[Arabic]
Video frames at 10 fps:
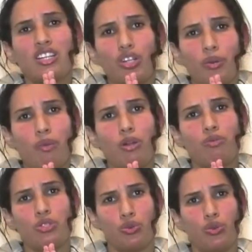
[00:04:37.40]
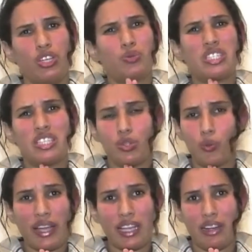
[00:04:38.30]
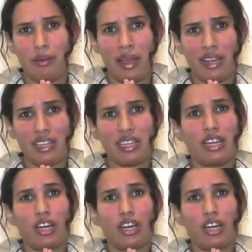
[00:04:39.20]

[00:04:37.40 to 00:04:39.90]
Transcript: تنطلب من المسؤولين والسيد وكيل الملك